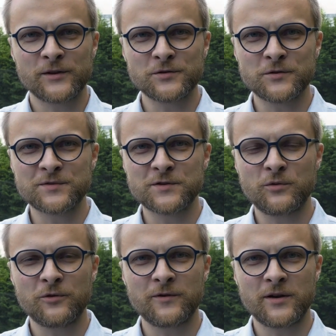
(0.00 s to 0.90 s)
To są
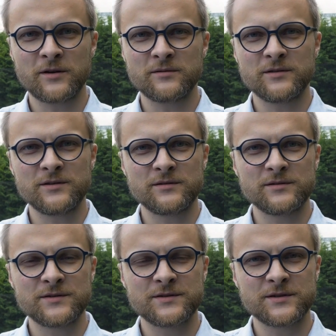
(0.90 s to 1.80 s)
słowa
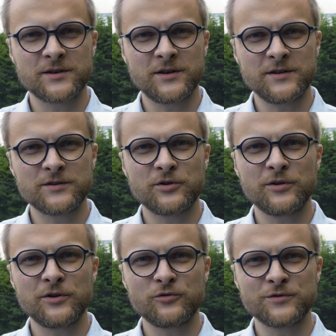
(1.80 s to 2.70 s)
y, z historii